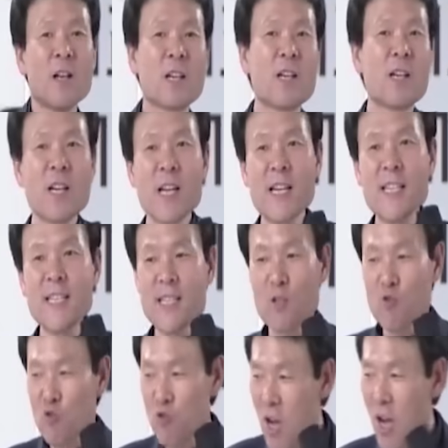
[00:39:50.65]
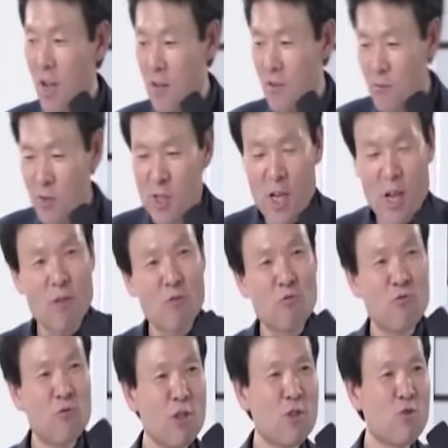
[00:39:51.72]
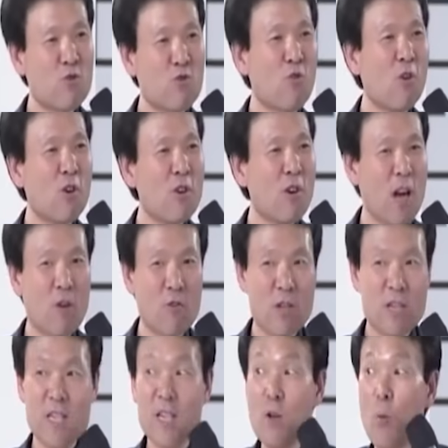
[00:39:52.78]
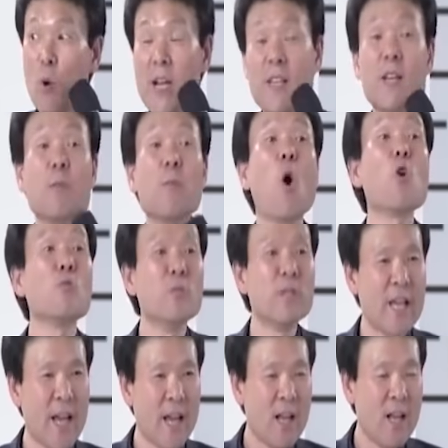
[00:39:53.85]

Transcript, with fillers: 그러니까 이제 누가 이제 우리 주권을 갖고 일본 애들이 먹으면 돼.